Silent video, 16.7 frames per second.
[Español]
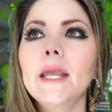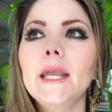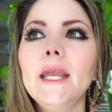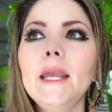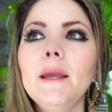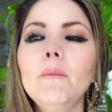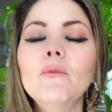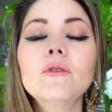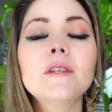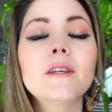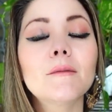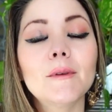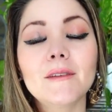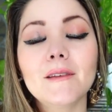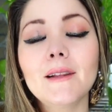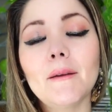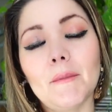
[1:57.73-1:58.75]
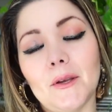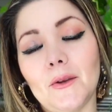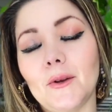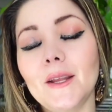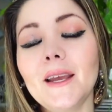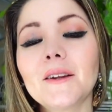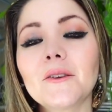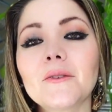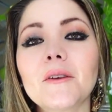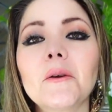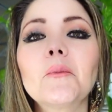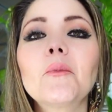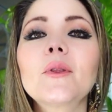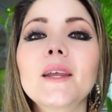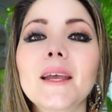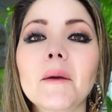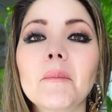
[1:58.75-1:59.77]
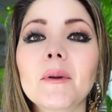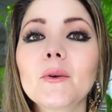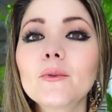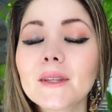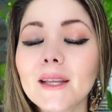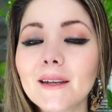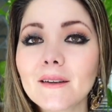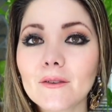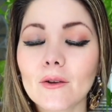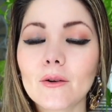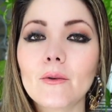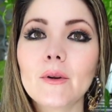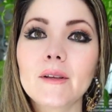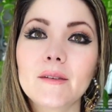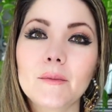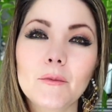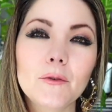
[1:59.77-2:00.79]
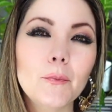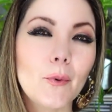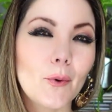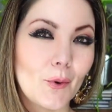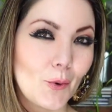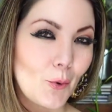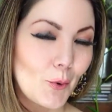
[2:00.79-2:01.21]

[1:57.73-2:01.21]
y muchas veces la mayoría no sabemos ni qué preguntar, solo lo hacemos por